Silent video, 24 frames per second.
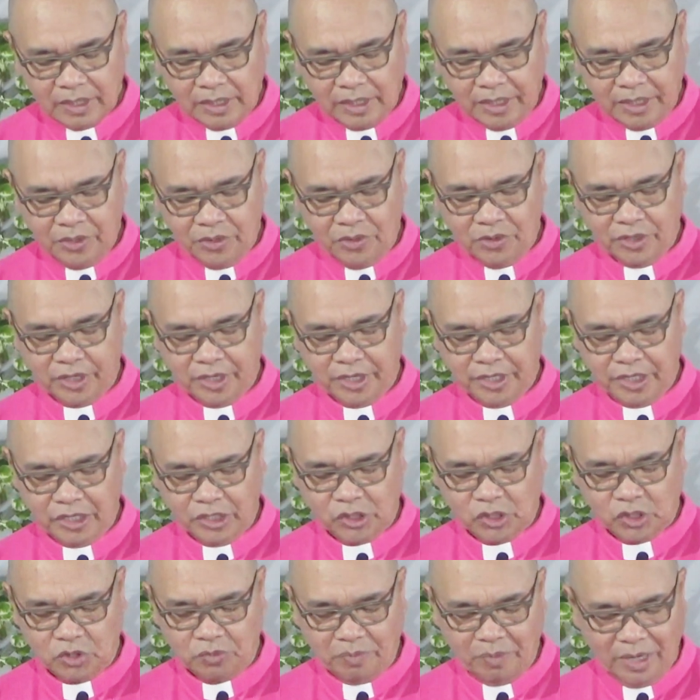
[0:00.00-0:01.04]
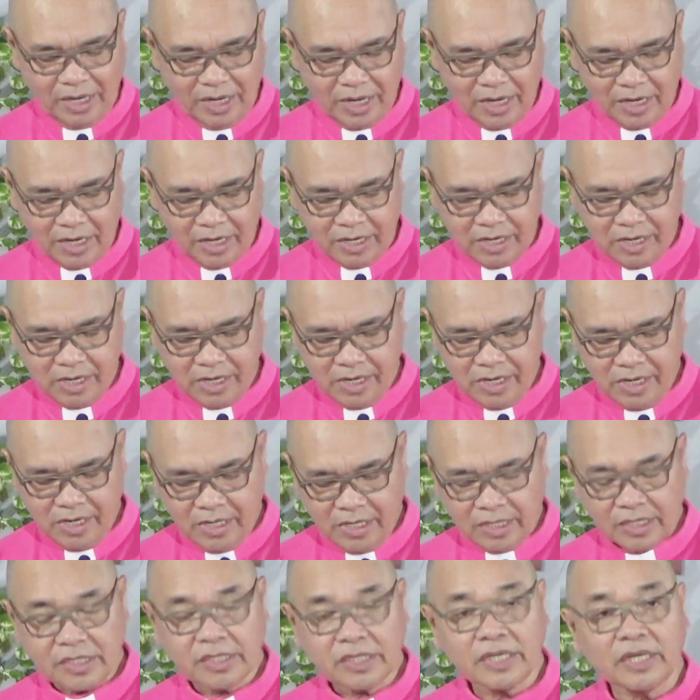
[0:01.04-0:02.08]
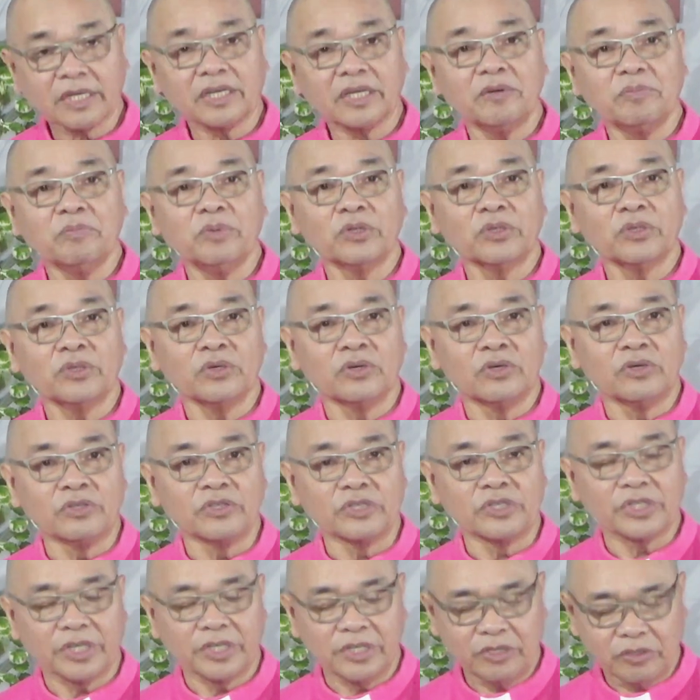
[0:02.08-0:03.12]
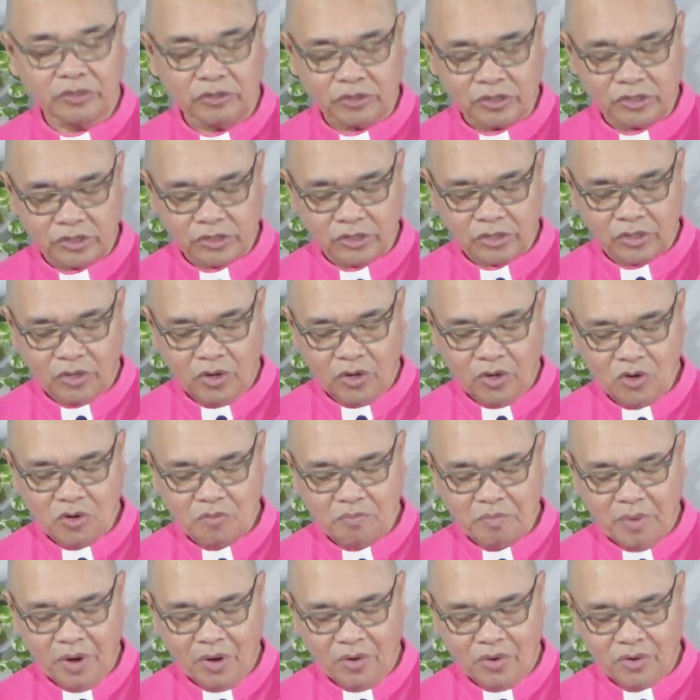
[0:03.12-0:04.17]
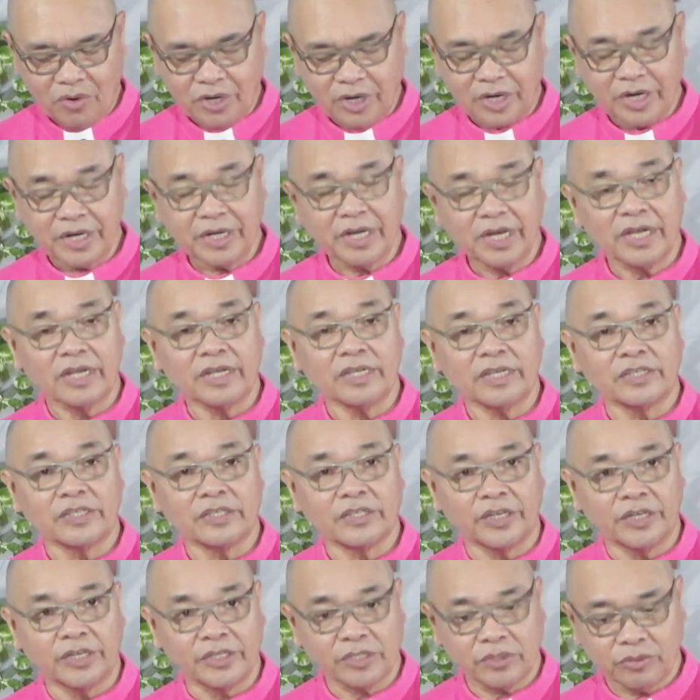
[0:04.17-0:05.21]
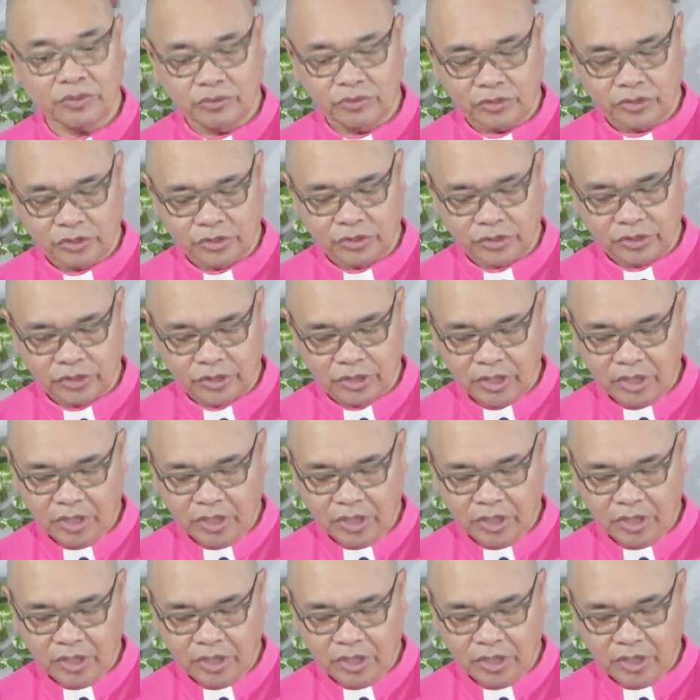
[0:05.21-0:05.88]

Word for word: Liho kini sumala sa kabuton sa Dios og mao kana sa Jesus.